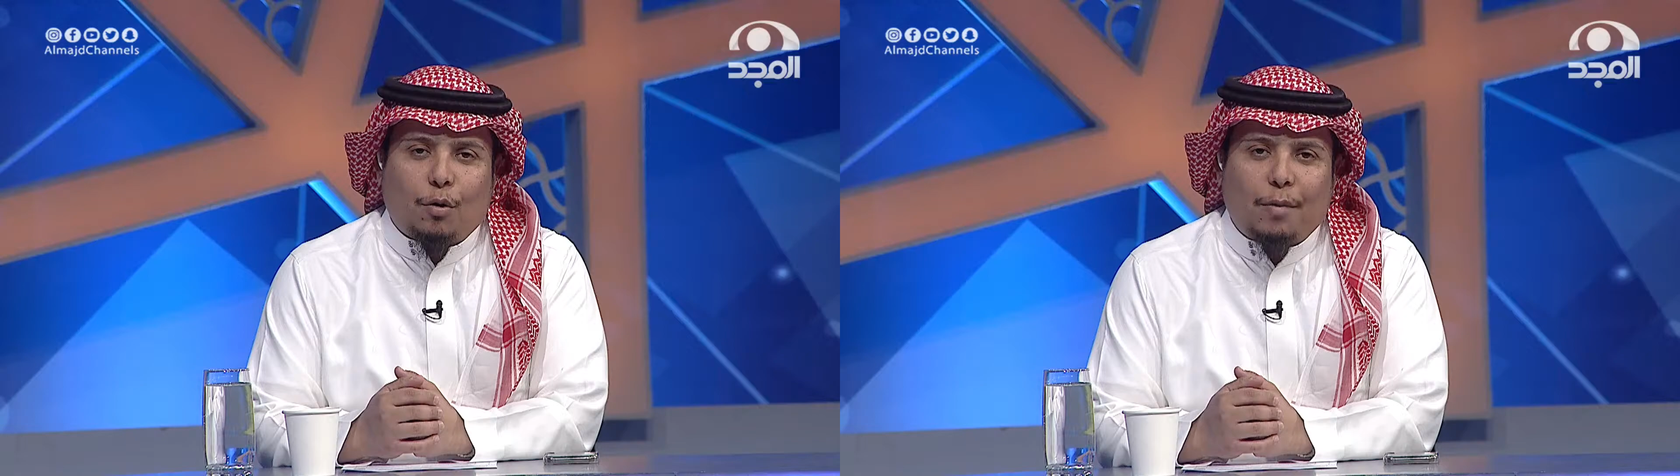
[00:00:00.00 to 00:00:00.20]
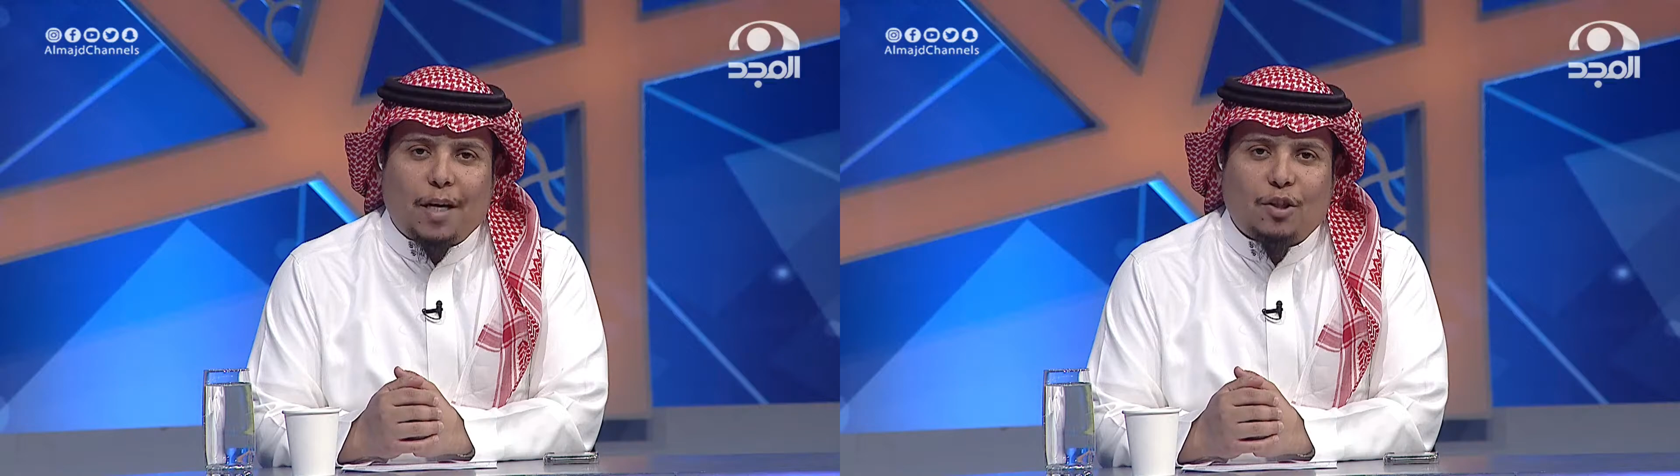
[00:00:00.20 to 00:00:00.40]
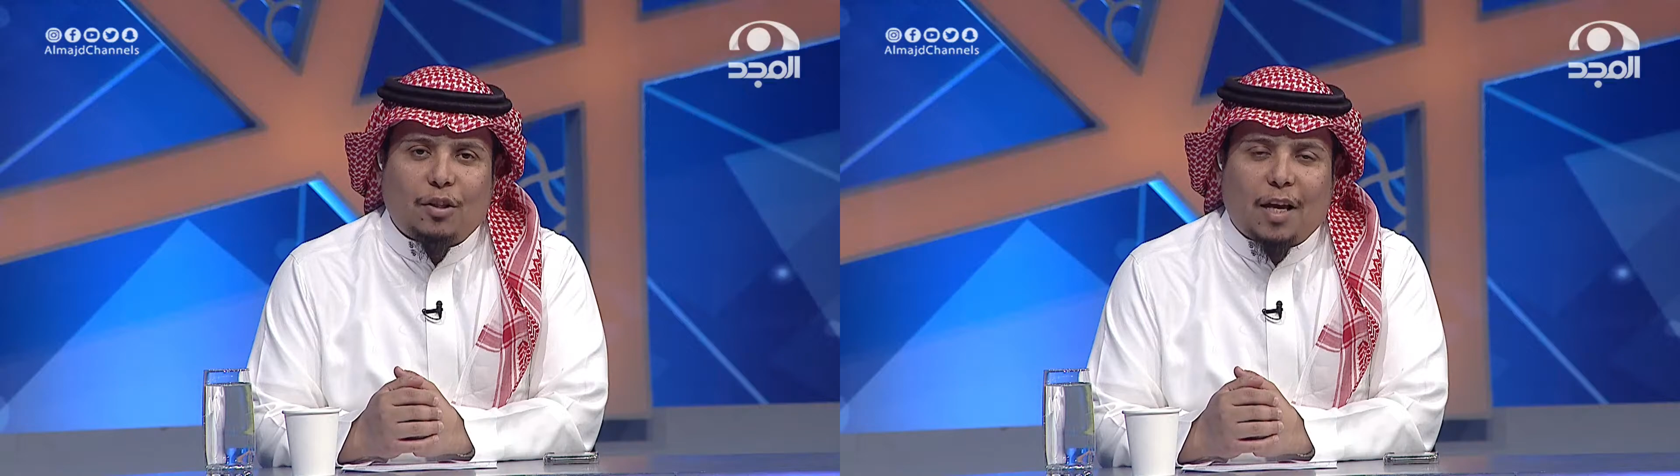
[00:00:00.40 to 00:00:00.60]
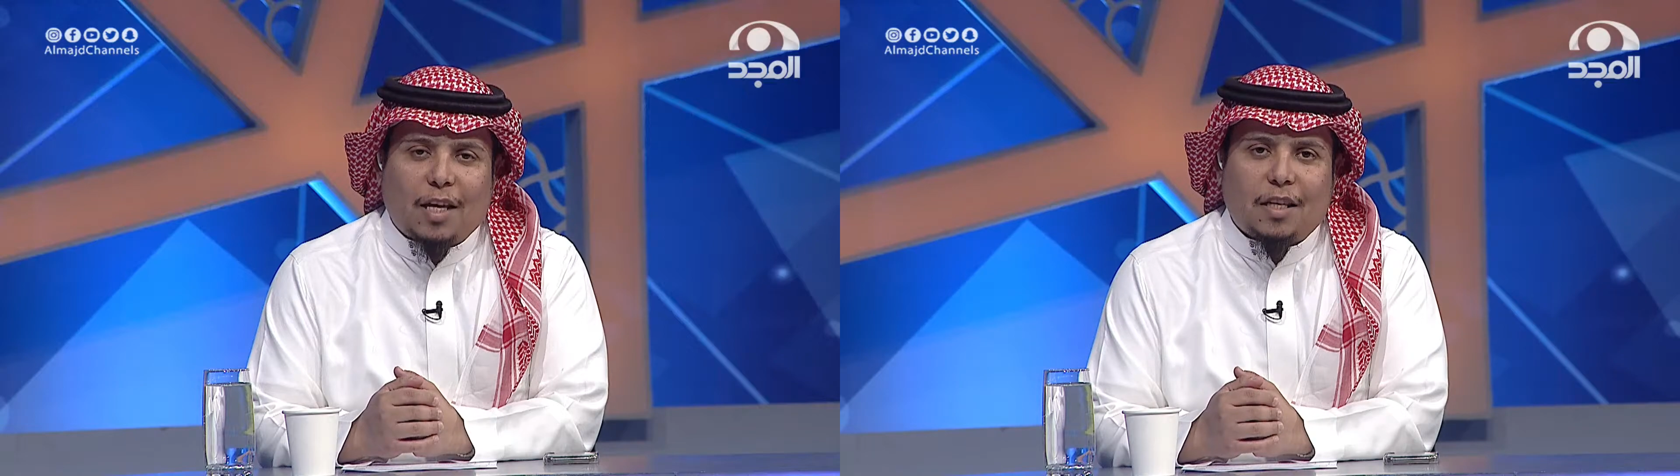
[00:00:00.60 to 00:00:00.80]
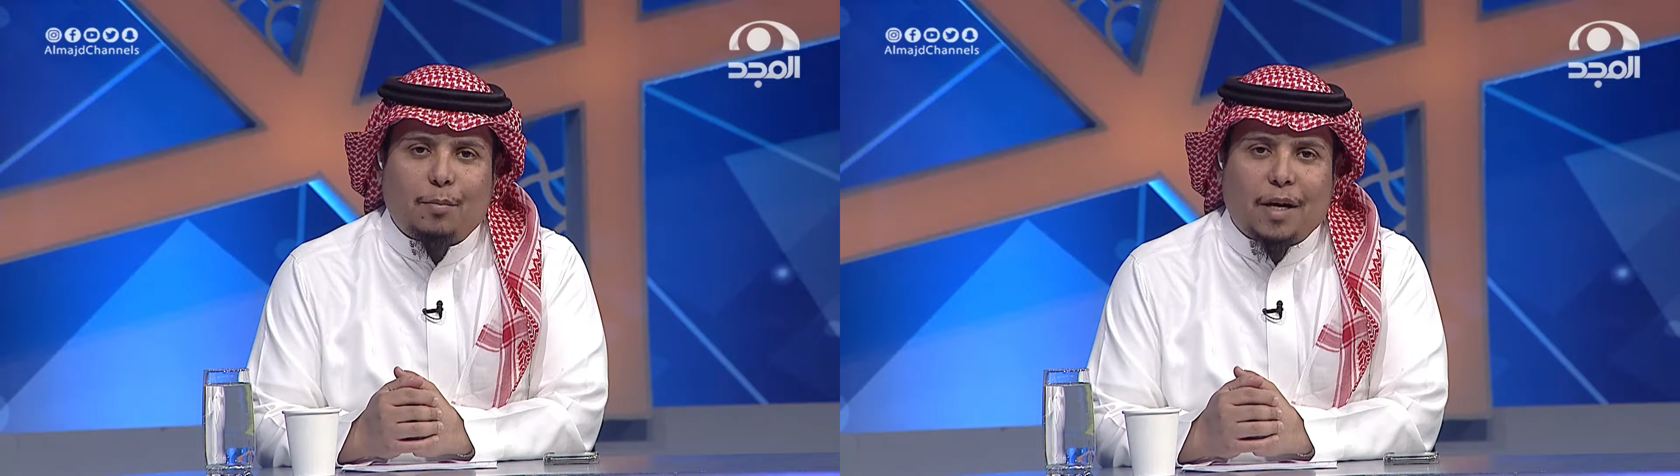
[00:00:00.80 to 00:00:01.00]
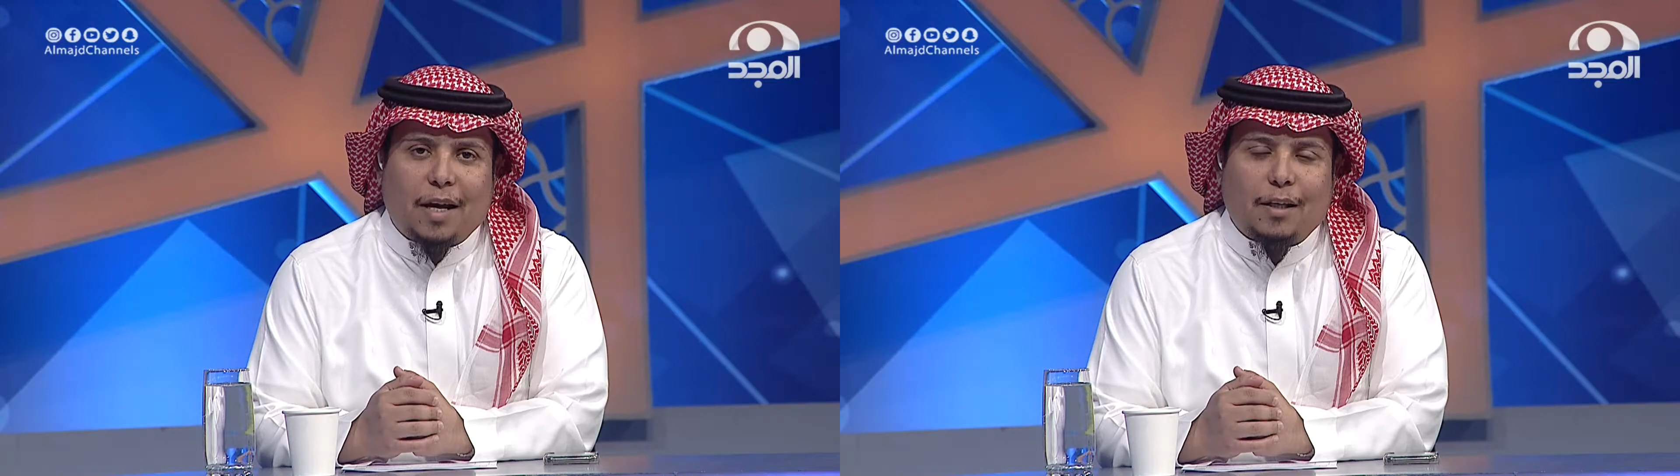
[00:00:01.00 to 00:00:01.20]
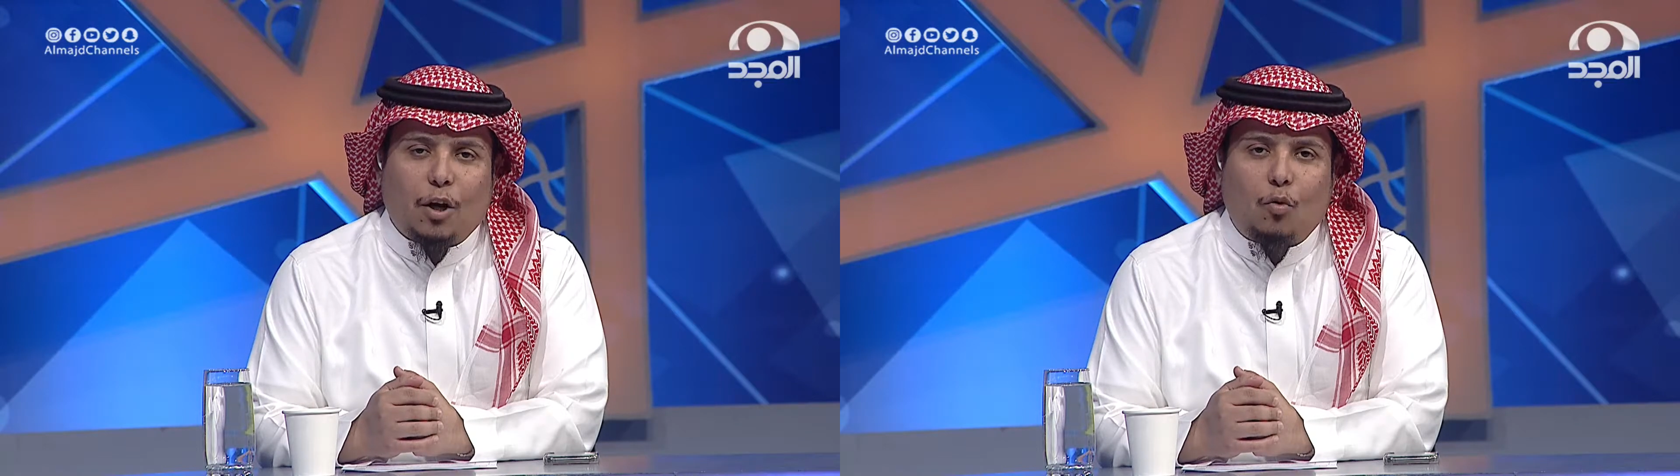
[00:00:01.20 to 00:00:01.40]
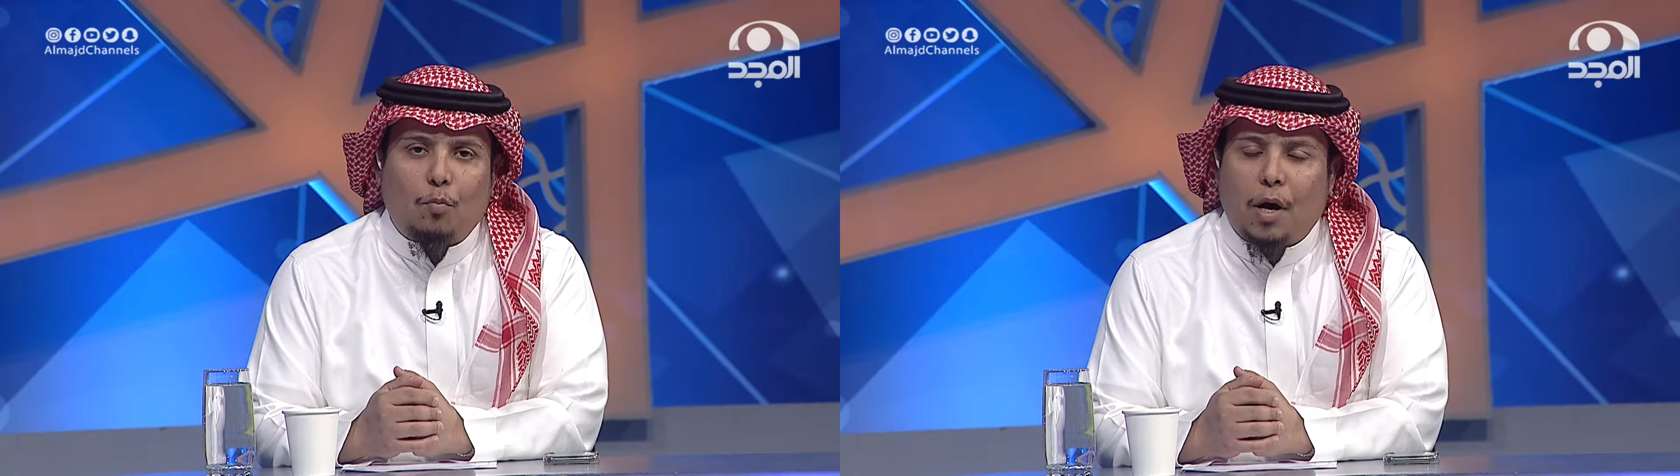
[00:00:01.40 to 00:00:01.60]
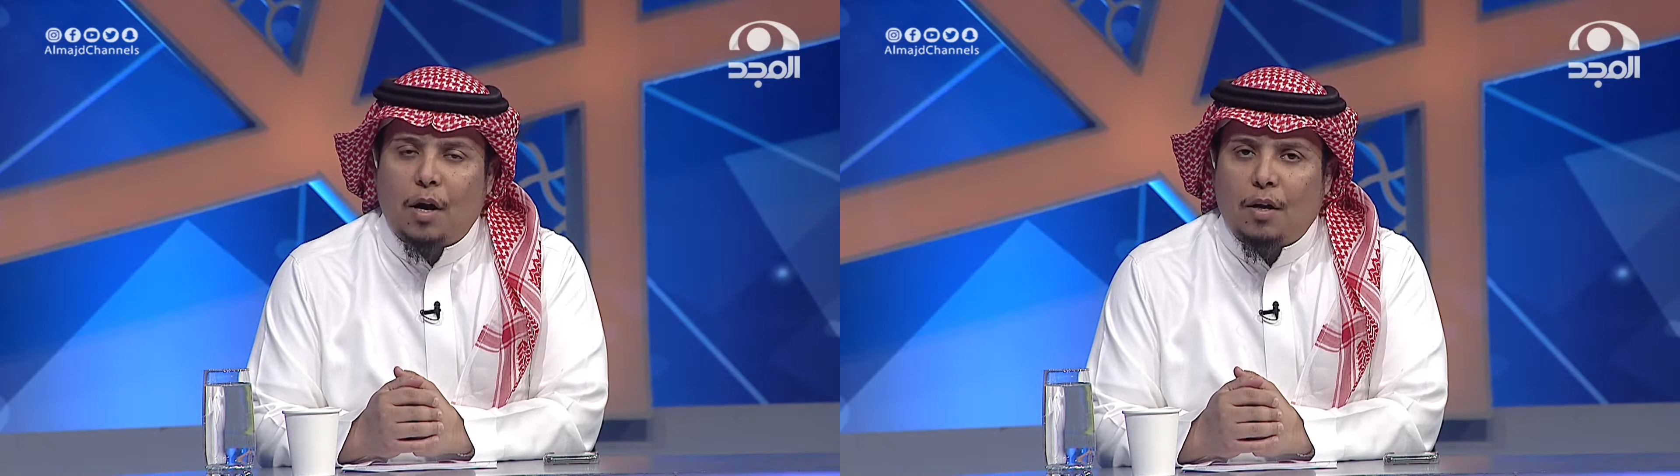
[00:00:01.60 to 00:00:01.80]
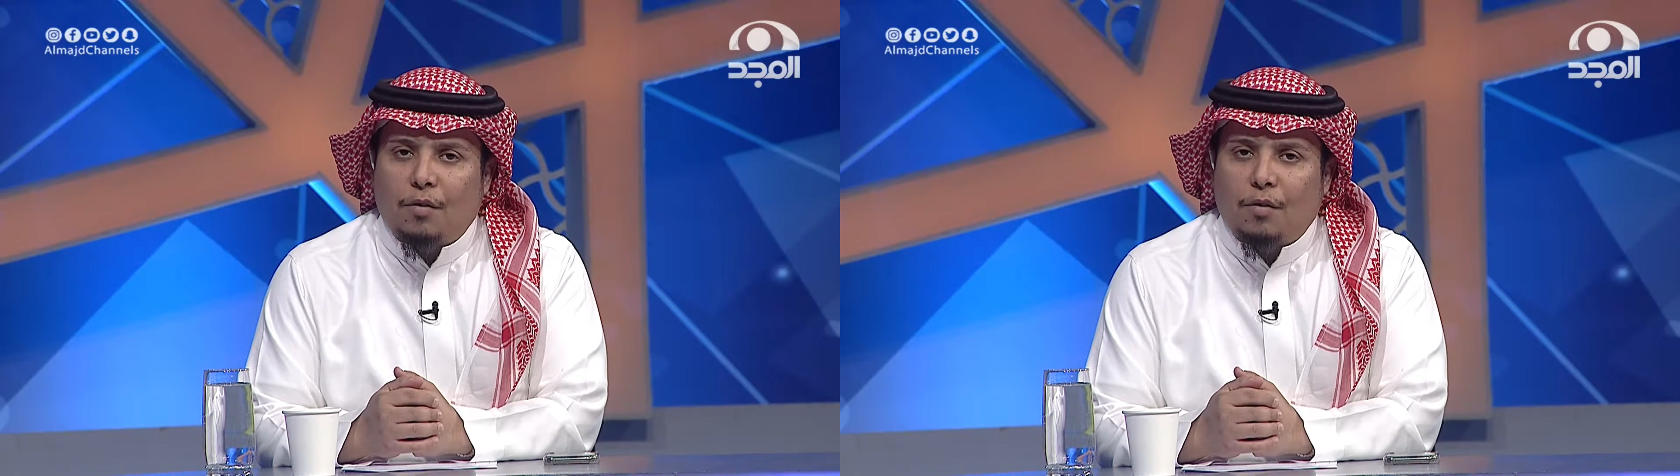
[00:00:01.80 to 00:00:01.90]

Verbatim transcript: دكتور ماجد القصبي اليوم